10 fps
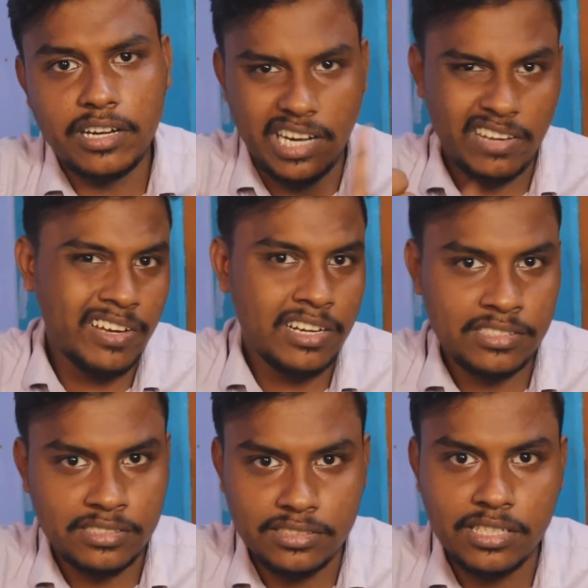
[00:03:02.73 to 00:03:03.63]
டிரைவிங்
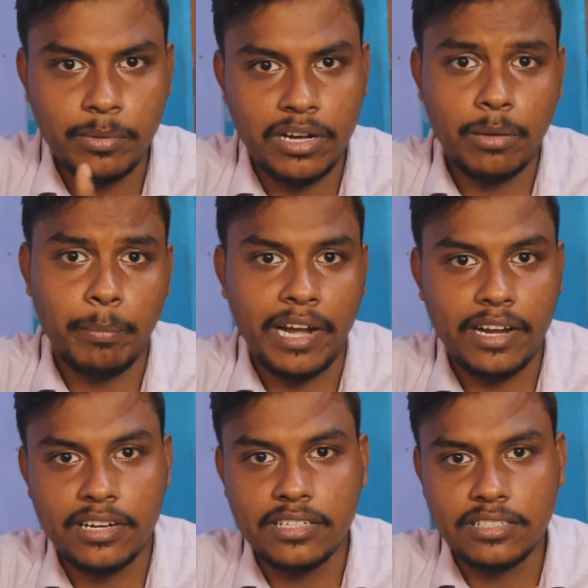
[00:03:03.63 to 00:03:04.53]
லைசன்ஸ் அப்படி இல்லைனா பேன்
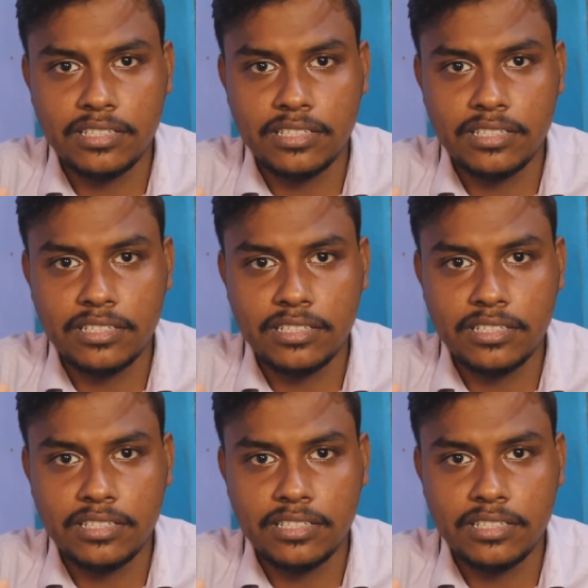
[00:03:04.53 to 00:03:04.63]
கார்டு